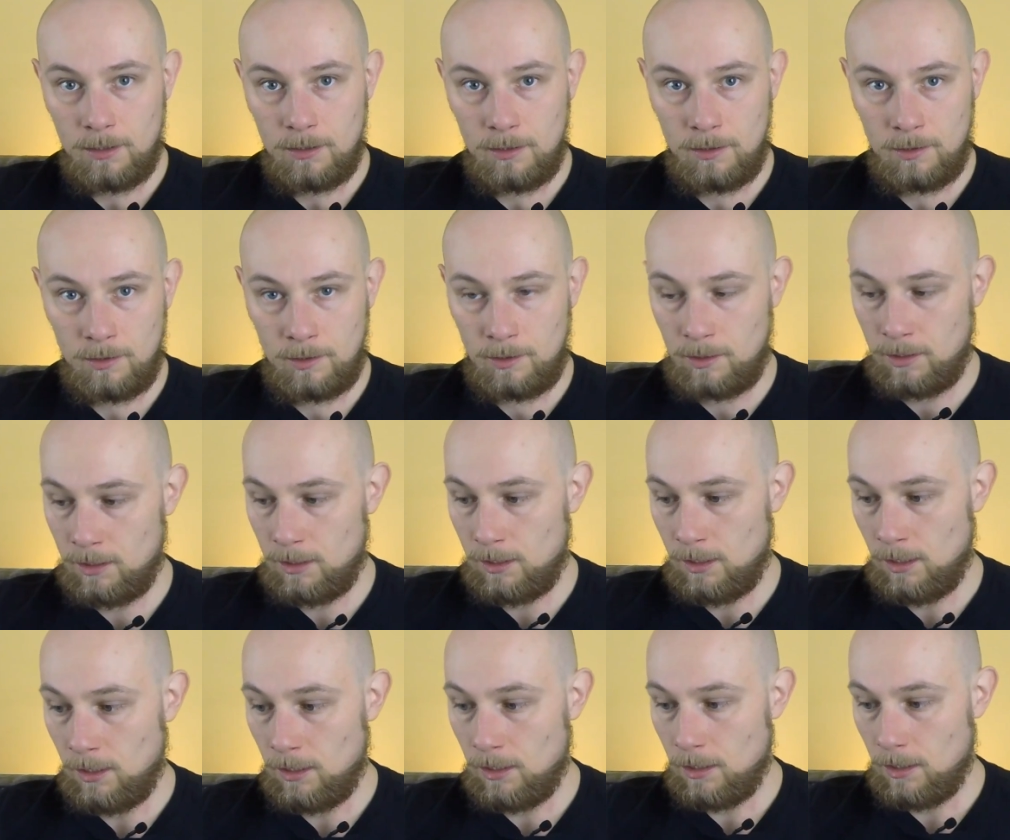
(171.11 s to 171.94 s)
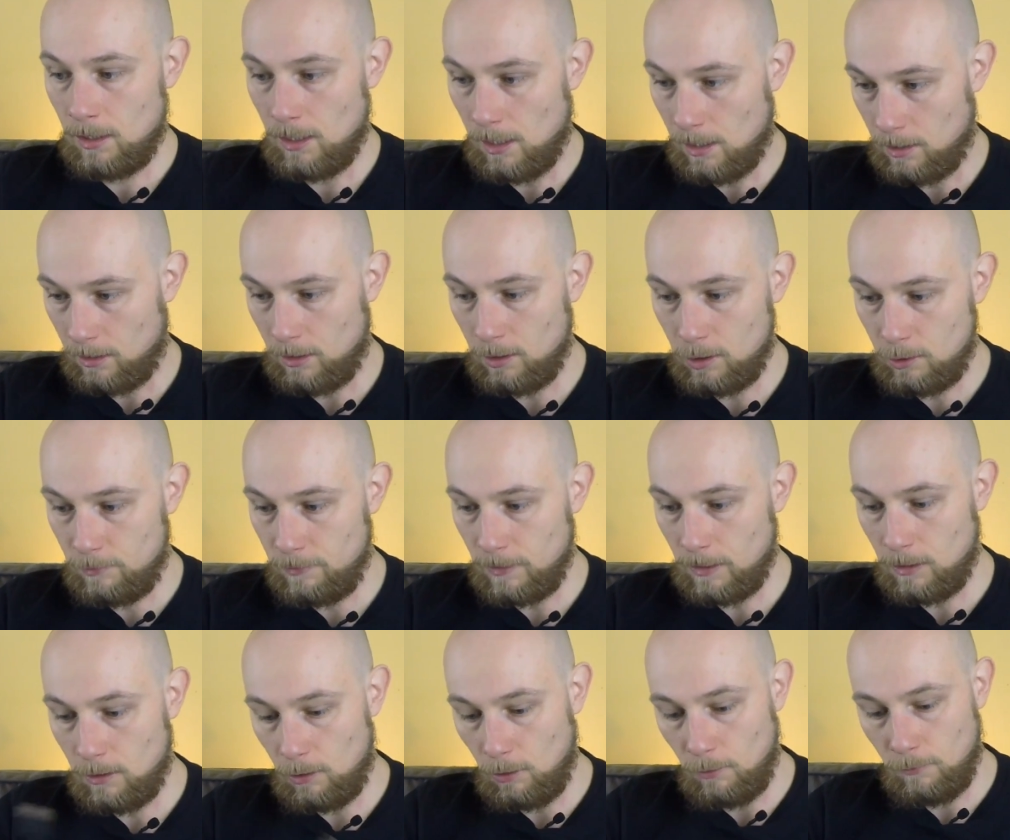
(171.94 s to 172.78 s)
z karty
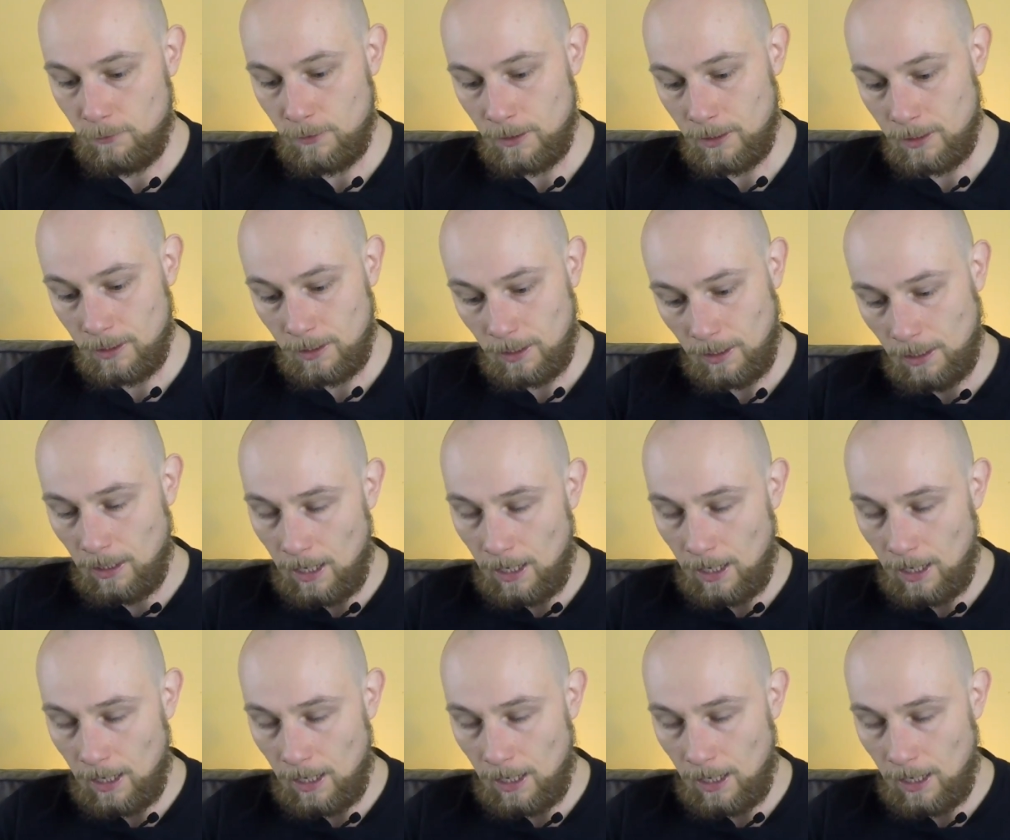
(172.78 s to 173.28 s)
dźwiękowej